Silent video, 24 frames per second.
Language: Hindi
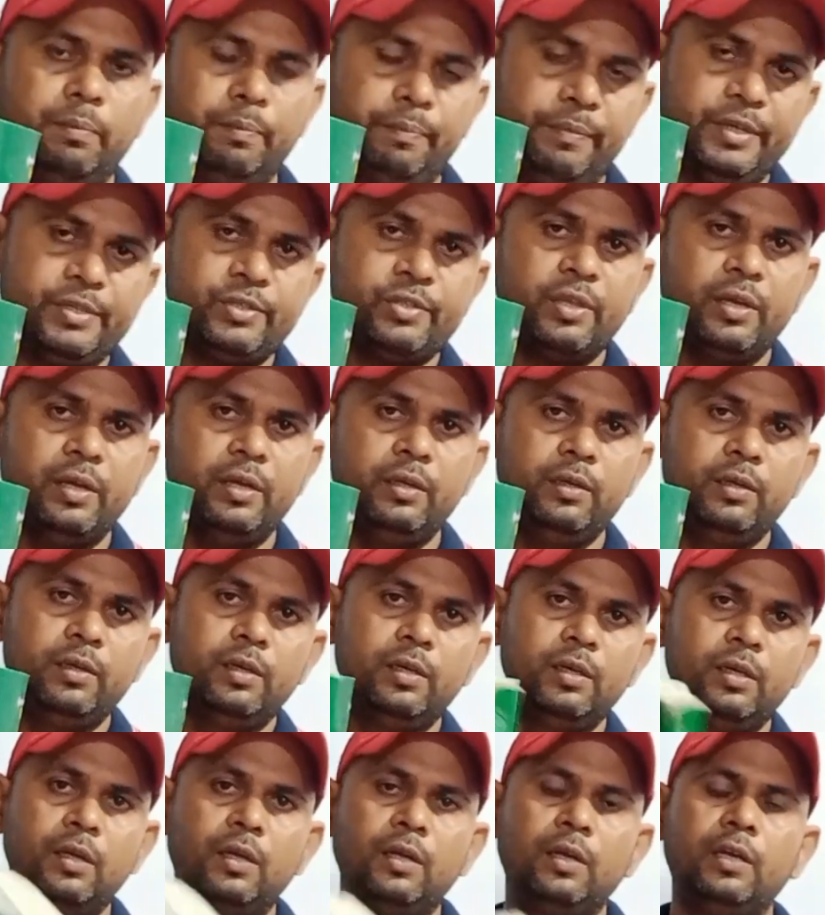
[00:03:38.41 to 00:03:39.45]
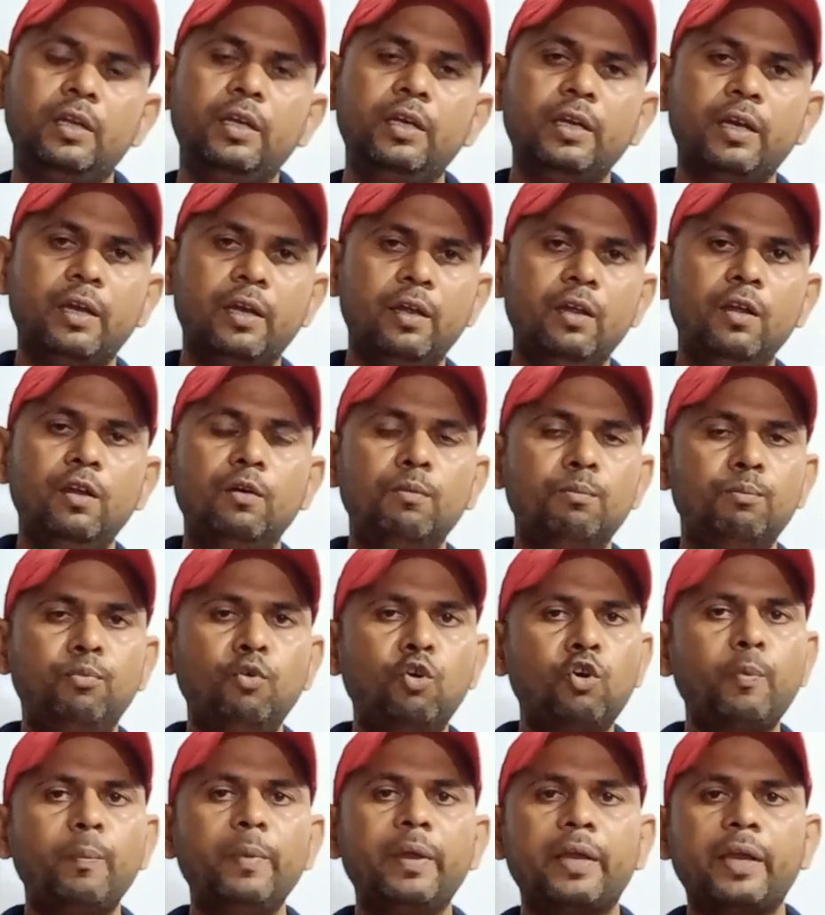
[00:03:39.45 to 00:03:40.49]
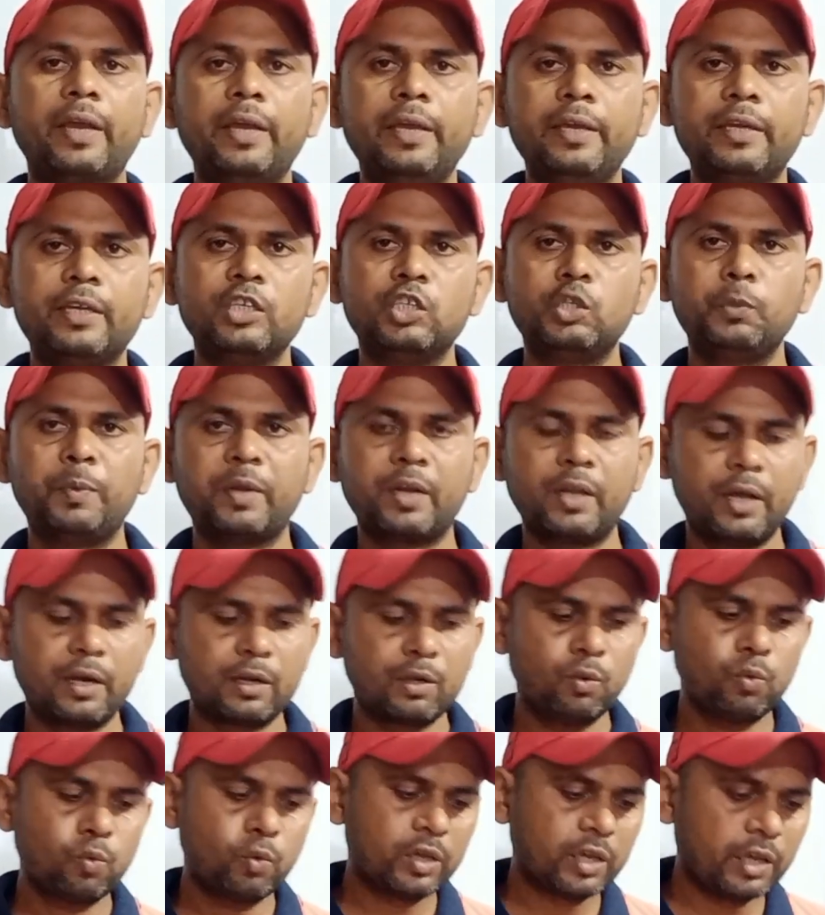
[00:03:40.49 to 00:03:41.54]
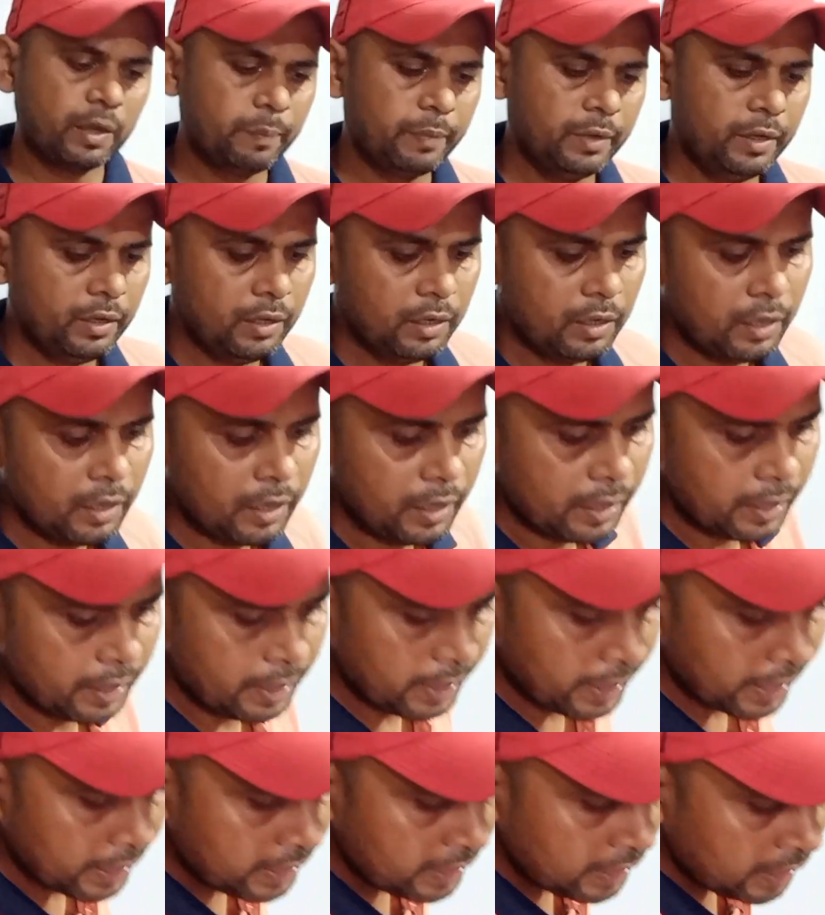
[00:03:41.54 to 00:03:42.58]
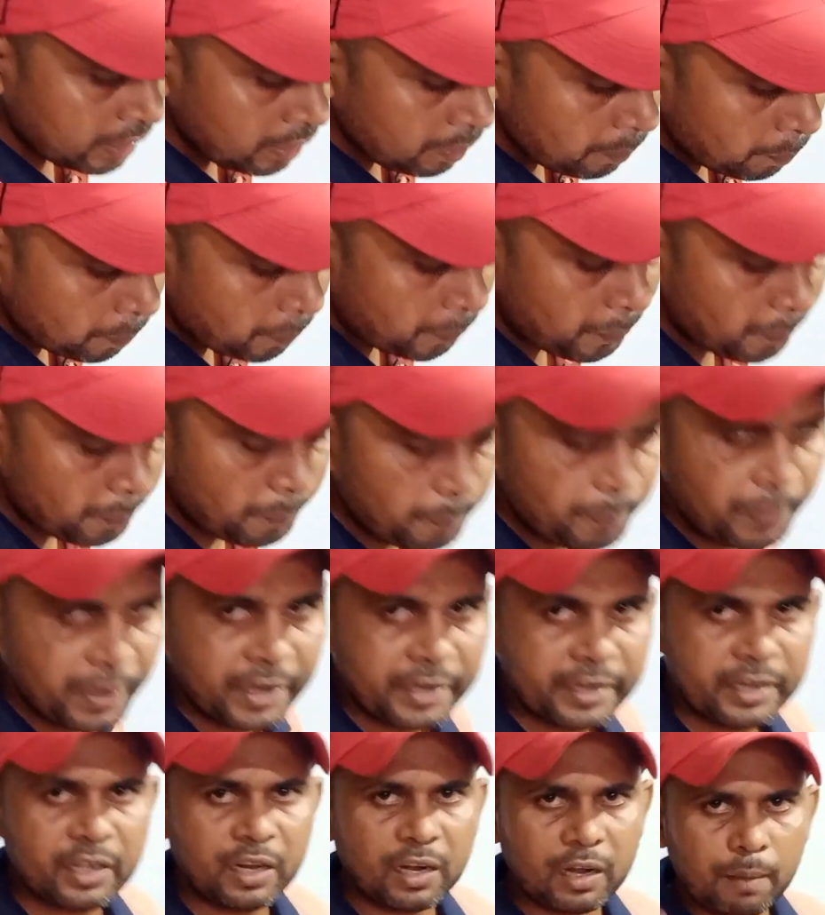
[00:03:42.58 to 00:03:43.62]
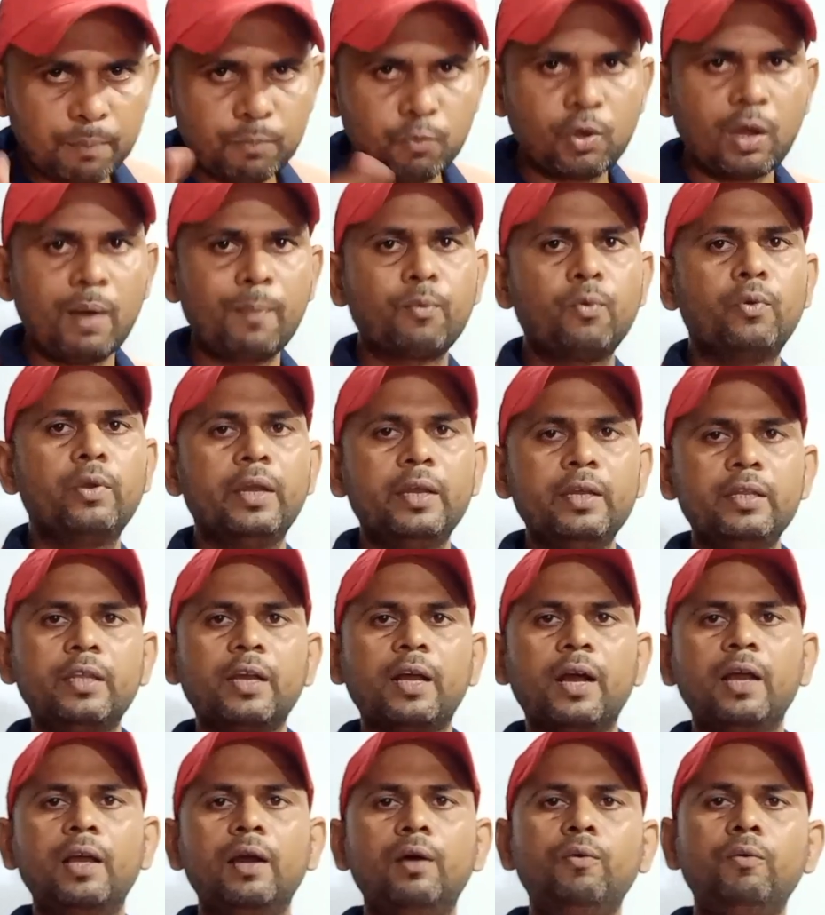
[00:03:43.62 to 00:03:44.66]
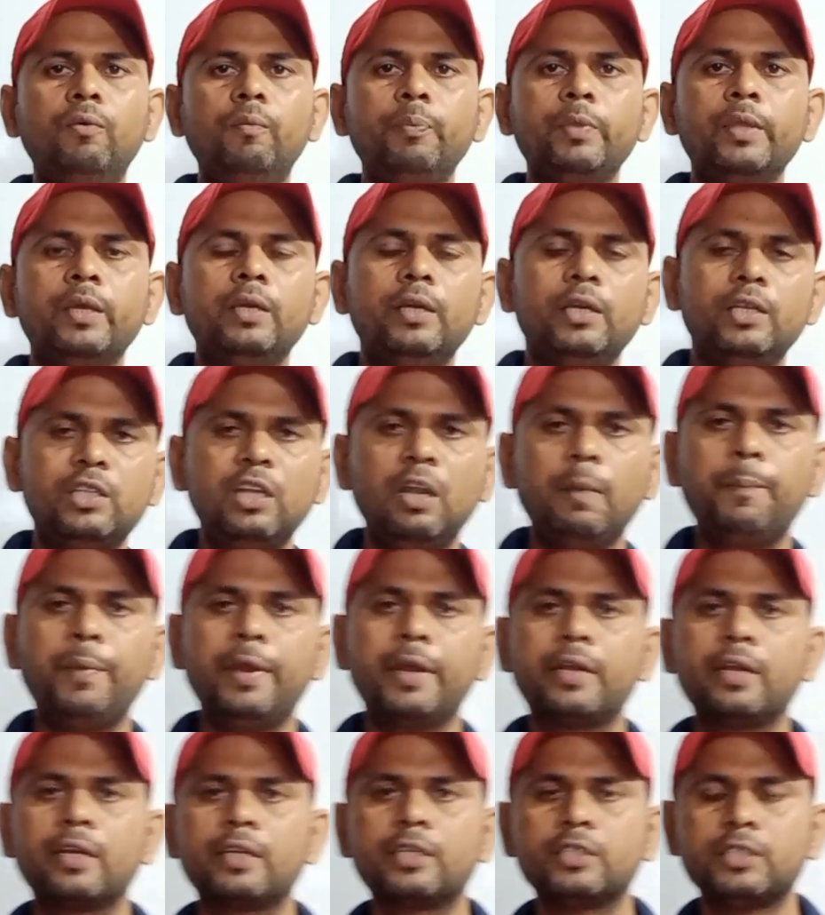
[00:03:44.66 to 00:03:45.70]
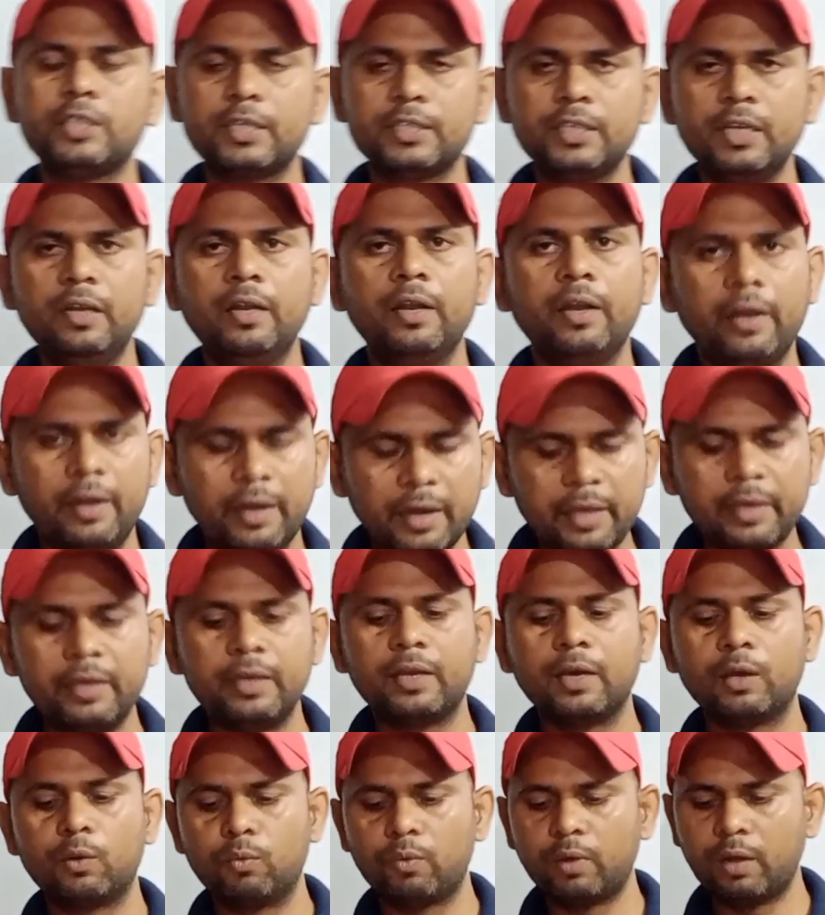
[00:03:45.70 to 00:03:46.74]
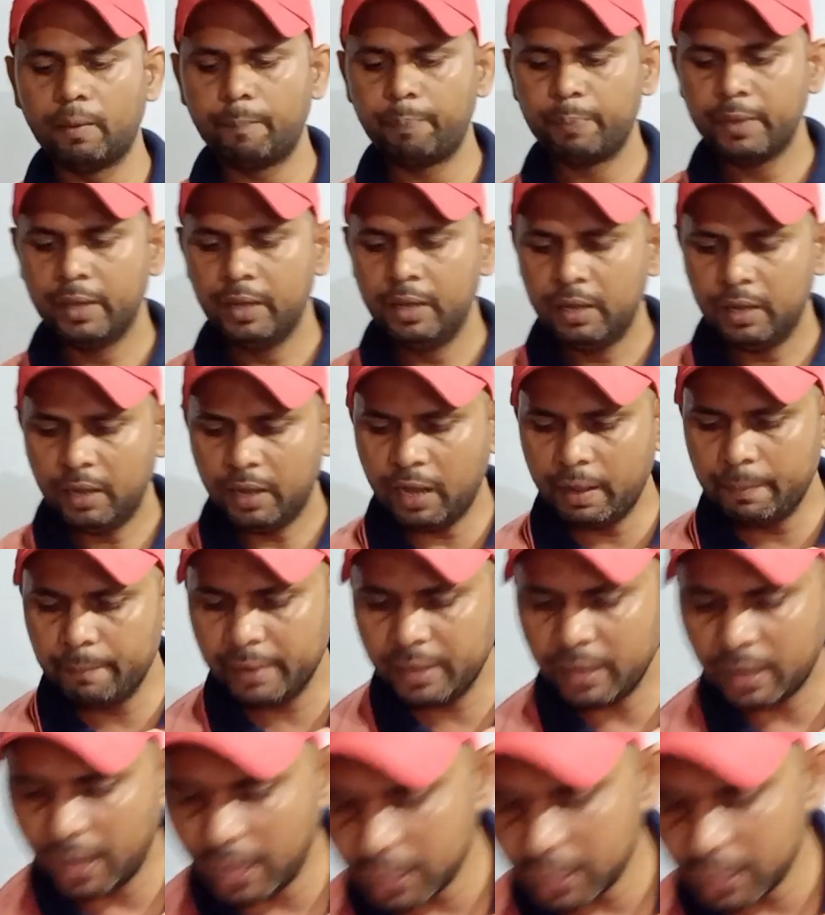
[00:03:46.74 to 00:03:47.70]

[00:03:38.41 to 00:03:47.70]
मस्त है ठीक है बुक में कहीं किसी प्रकार का कोई कमी नहीं है प्रैक्टिकल का बुक आपको नहीं दिखाया हूँ इसलिए प्रैक्टिकल की चर्चा नहीं करूँगा अब मैं